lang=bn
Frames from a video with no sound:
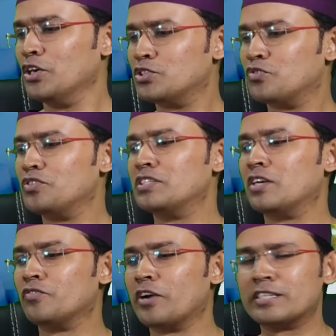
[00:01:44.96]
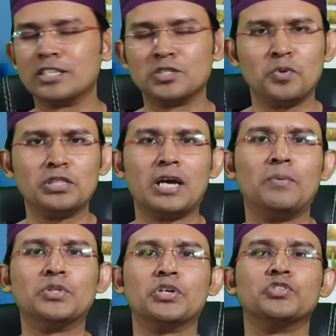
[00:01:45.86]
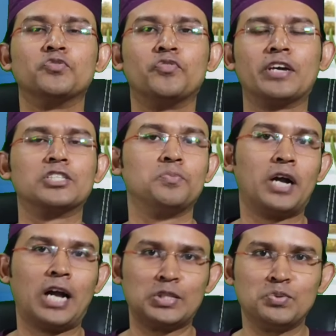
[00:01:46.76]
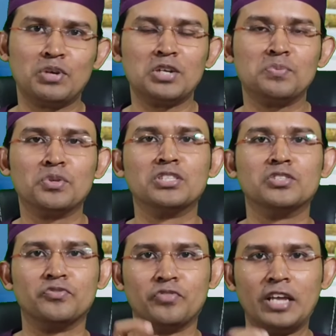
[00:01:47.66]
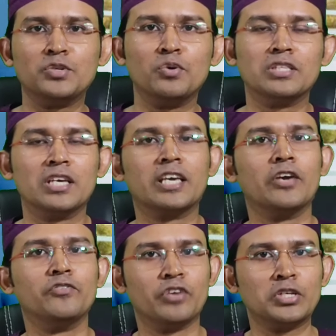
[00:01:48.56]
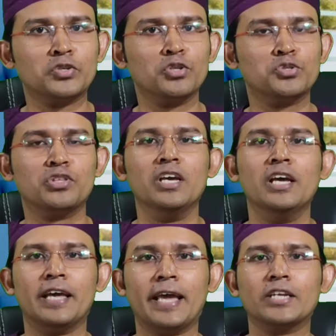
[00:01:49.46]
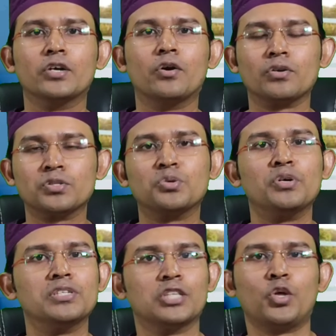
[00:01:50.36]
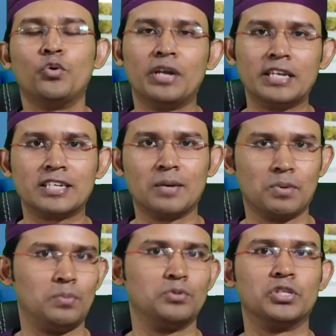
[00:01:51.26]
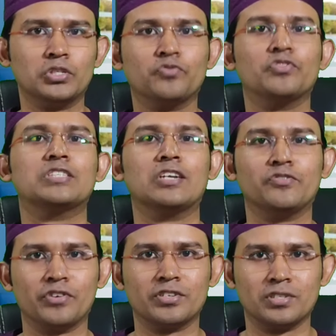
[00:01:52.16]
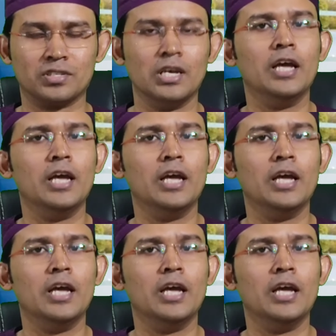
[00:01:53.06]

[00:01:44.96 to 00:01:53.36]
ইসোফিজিয়াল ভেরিসেস বলতে আমাদের ইসোফেগাস বা নালীর মধ্যে যে ভেইনগুলি থাকে এই ভেইনগুলি যদি এনগর্সড হয়ে যায় তখন এটাকে আমরা বলছি ইসোফিজিয়াল ভেরিসেস